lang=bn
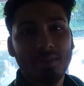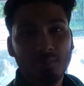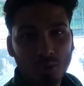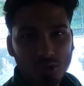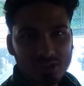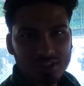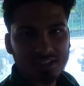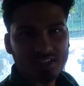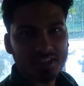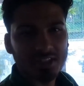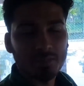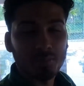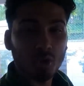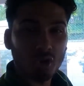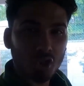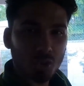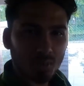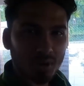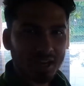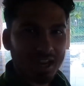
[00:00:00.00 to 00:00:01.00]
এই মসজিদটি
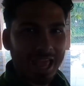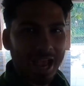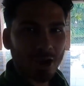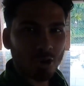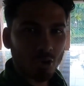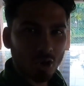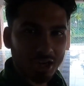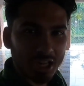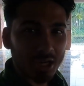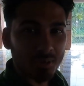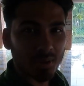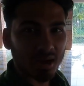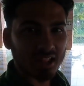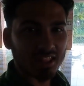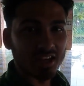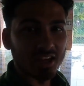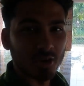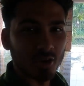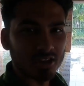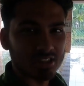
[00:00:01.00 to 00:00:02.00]
বর্তমানে এখনও
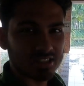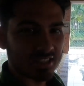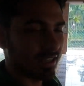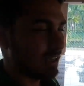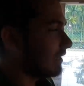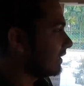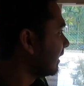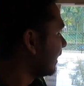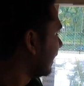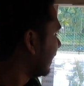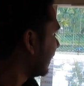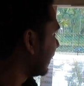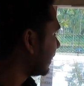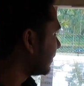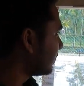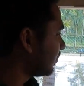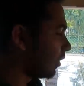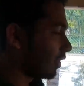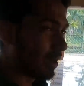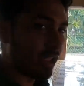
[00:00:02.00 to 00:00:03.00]
নির্মাণাধীন রয়েছে
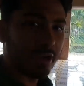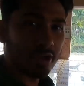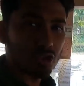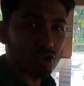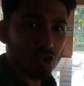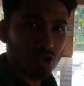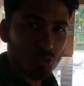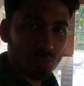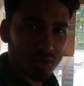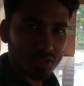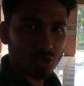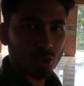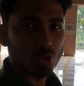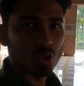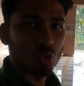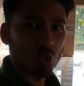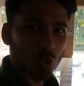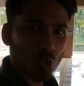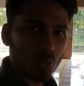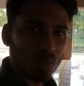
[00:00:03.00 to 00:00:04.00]
এর ফলে শুধুমাত্র
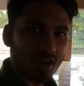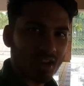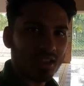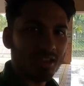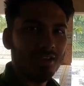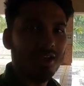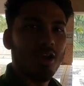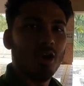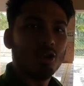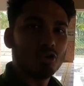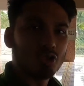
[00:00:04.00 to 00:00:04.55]
শুক্রবারে